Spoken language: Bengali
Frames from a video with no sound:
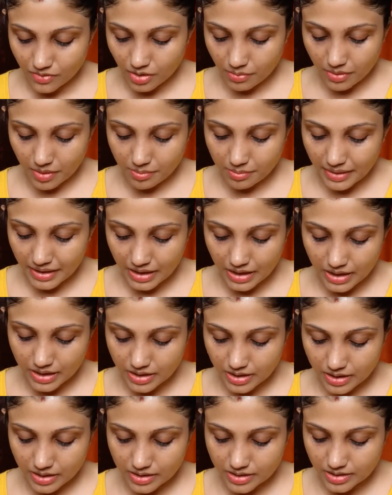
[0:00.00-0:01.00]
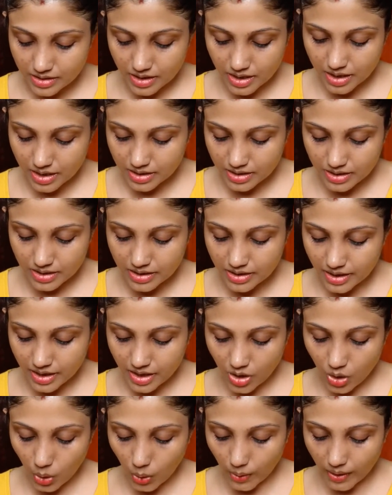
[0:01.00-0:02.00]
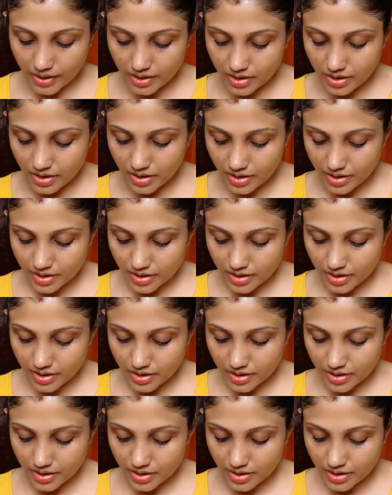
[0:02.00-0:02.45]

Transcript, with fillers: আমার মিলটা দিয়ে হয়নি